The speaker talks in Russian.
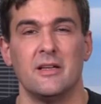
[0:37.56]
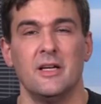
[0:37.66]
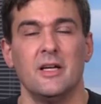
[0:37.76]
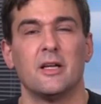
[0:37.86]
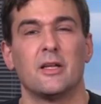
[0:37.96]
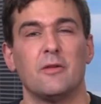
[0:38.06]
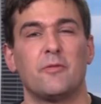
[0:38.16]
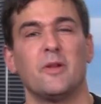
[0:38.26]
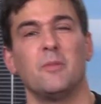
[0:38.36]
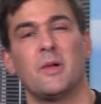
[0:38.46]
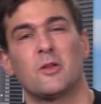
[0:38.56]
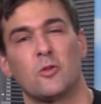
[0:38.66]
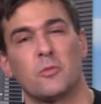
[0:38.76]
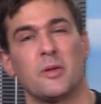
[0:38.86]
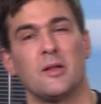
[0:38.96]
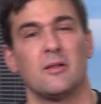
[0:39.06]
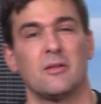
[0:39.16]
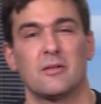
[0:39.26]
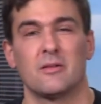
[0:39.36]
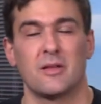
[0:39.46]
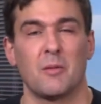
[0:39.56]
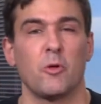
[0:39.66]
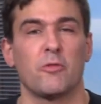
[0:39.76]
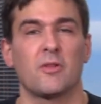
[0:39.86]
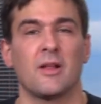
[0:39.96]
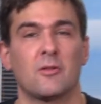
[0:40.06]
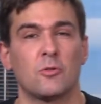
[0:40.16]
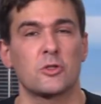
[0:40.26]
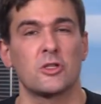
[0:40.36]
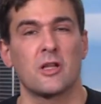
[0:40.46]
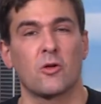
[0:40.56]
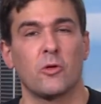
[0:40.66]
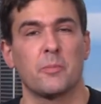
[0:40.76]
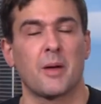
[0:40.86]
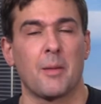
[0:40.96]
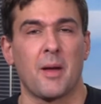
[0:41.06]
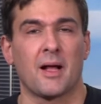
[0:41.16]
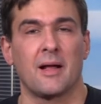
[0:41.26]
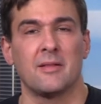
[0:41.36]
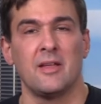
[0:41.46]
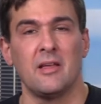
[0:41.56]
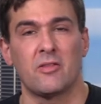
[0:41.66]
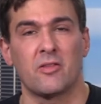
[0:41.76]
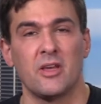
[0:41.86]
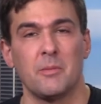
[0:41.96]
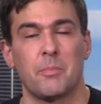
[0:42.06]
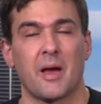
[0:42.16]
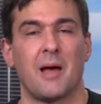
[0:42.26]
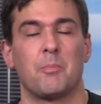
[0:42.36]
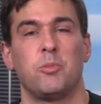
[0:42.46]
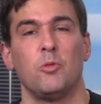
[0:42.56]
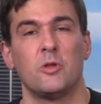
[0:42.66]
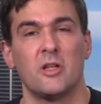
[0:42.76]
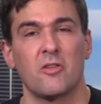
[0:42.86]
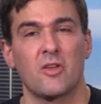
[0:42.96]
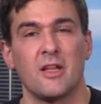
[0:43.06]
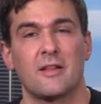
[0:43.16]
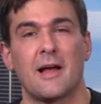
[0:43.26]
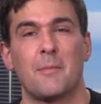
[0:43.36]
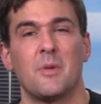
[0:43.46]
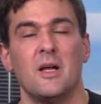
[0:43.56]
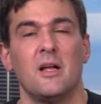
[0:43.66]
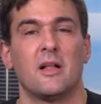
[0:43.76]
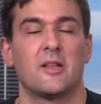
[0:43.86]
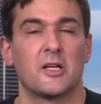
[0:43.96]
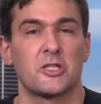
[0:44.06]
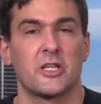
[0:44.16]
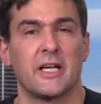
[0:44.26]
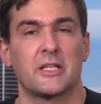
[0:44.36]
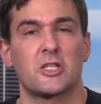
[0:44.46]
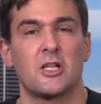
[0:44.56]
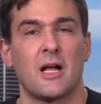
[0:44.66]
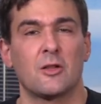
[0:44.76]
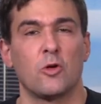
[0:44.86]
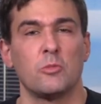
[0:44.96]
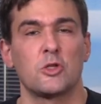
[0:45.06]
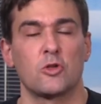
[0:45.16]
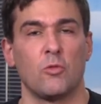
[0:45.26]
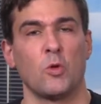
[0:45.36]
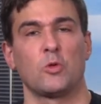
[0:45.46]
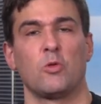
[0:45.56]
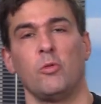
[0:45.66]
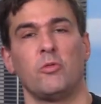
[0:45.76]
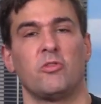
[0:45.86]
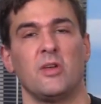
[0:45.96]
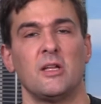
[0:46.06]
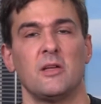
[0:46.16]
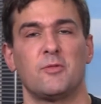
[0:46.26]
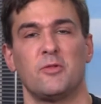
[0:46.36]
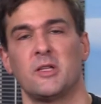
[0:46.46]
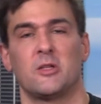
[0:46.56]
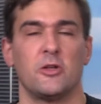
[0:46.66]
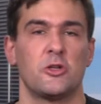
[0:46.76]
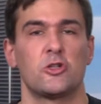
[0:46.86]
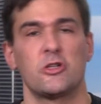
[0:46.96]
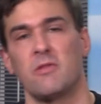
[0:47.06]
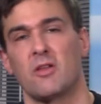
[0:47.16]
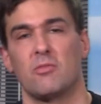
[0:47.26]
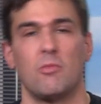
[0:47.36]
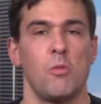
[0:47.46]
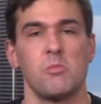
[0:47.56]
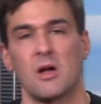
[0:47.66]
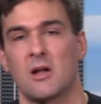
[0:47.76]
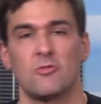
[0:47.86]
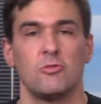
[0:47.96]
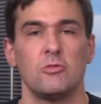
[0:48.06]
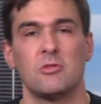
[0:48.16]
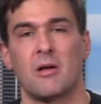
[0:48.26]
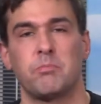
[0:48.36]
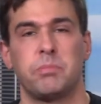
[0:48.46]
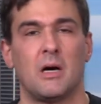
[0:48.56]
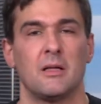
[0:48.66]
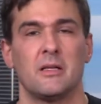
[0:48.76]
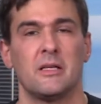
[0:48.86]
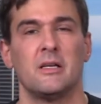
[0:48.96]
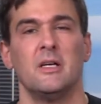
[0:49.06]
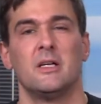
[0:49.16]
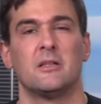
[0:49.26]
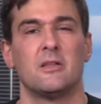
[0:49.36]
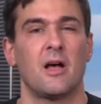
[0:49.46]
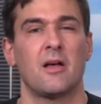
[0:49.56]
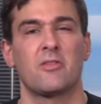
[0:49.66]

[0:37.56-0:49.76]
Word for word: – и фильм этот был, на мой взгляд, очень такой пропагандистский, пропутинский. Там даже речь шла о том, что вот грузины в 2008 году напали на